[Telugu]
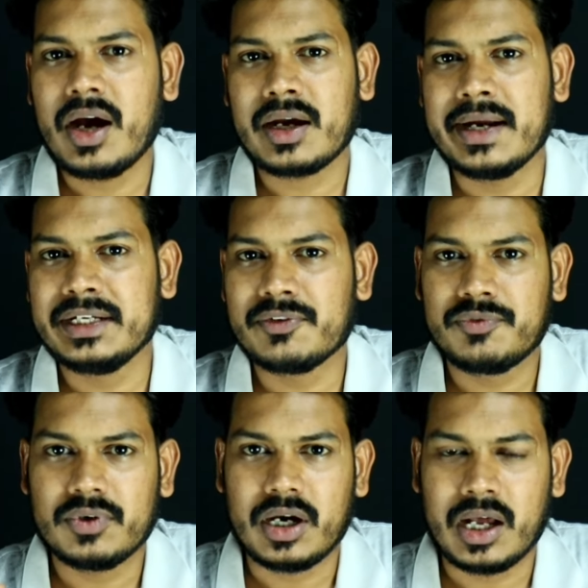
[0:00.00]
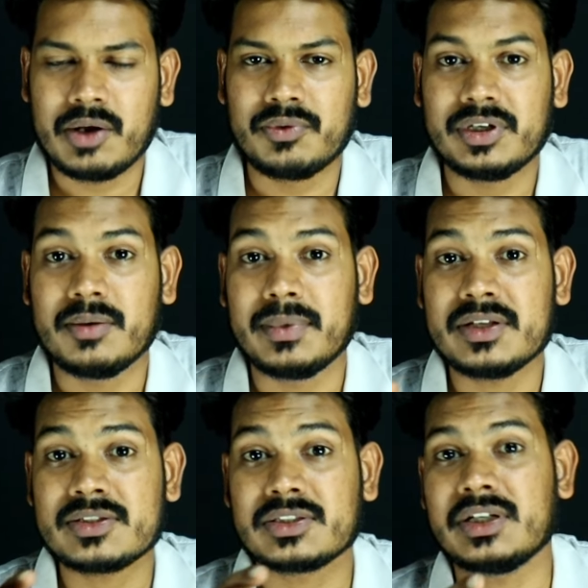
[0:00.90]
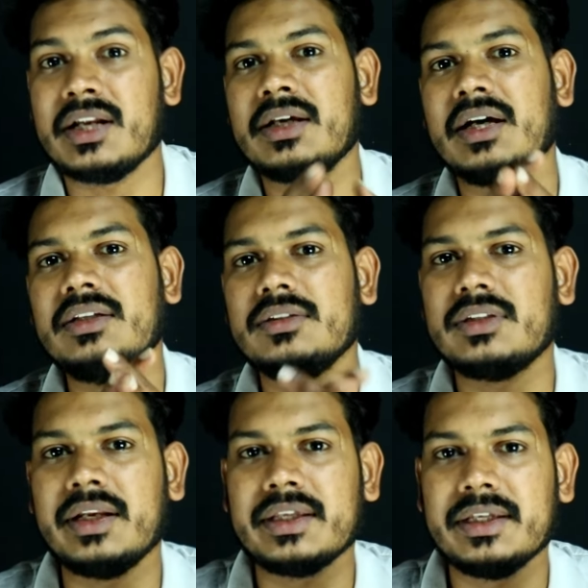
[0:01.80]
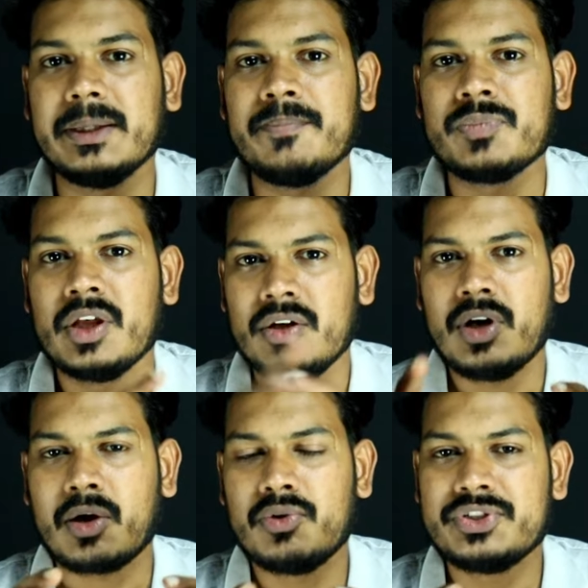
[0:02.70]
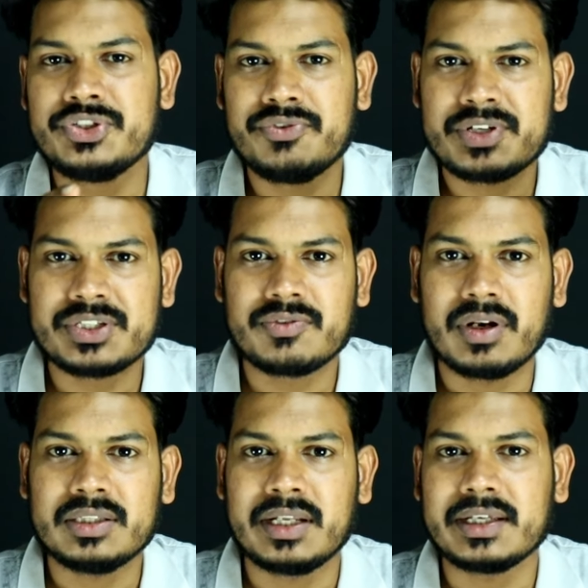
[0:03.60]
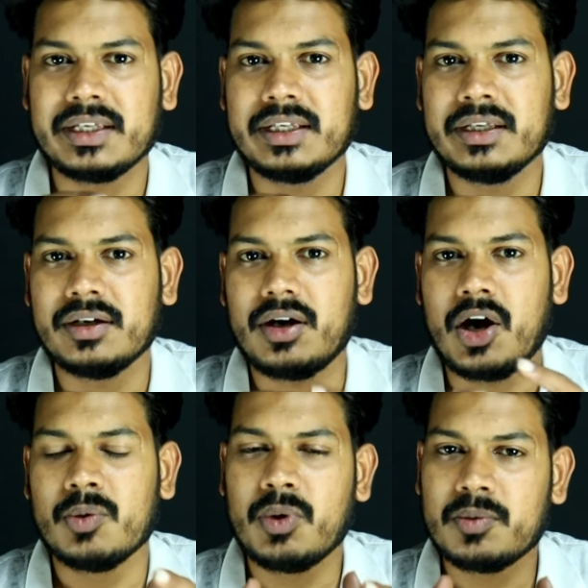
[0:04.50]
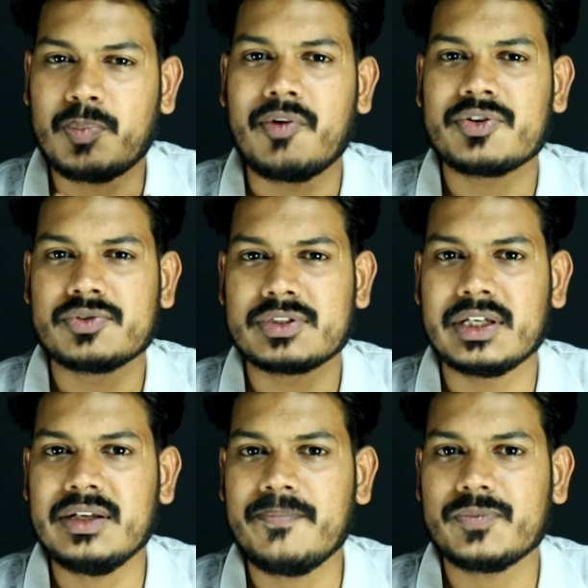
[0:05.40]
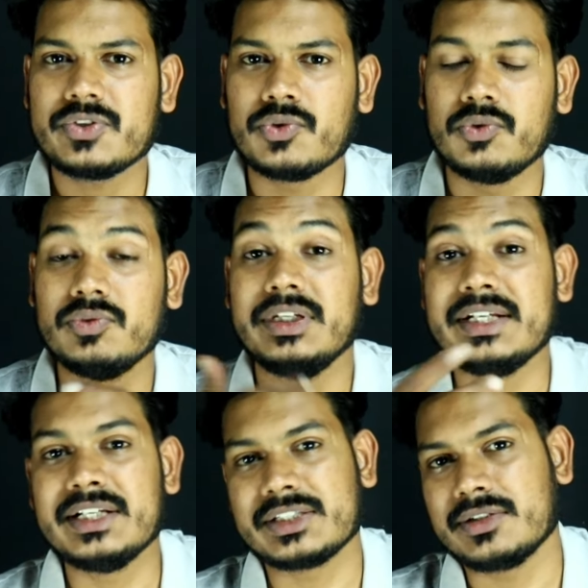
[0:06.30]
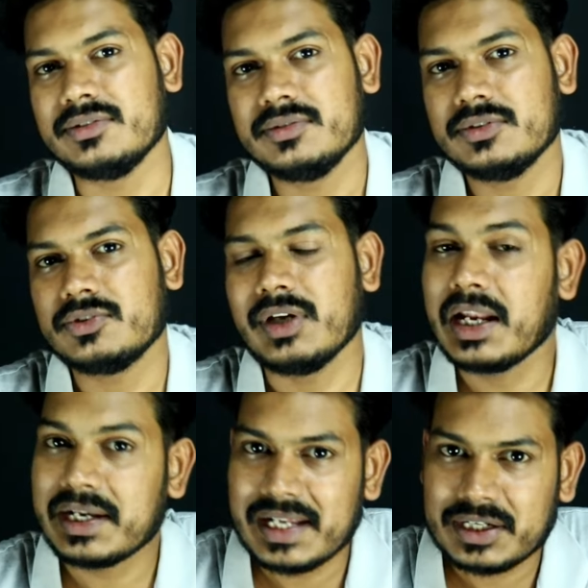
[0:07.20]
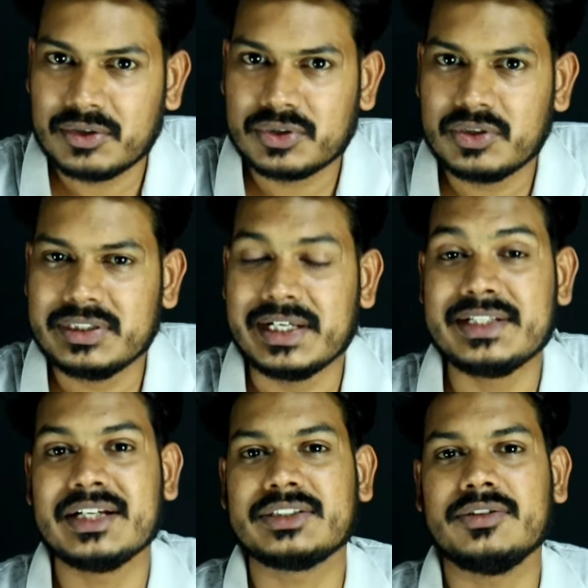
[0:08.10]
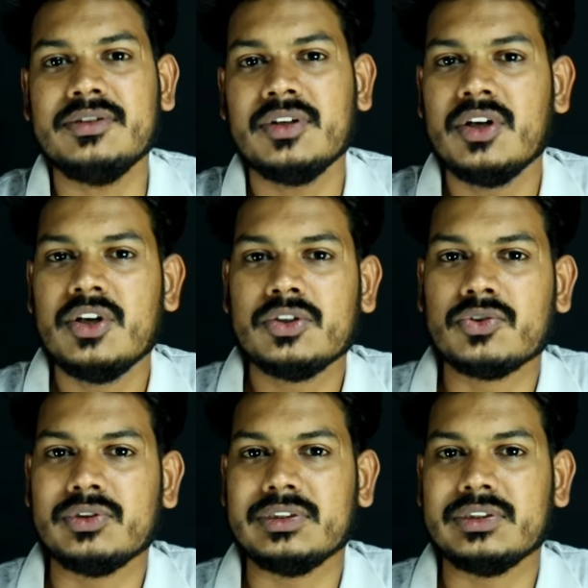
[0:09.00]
ఆ కైండ్ ఆఫ్ అలా ఉంటాడు అనమాట సడన్గా తనకి కొన్ని సిచ్యువేషన్స్ వల్ల తనకి హనుమాన్ పవర్స్ వస్తాయి సో ఏం చేస్తాడు సో ఎలా రియాక్ట్ అవుతాడు ఏం చేస్తాడు సో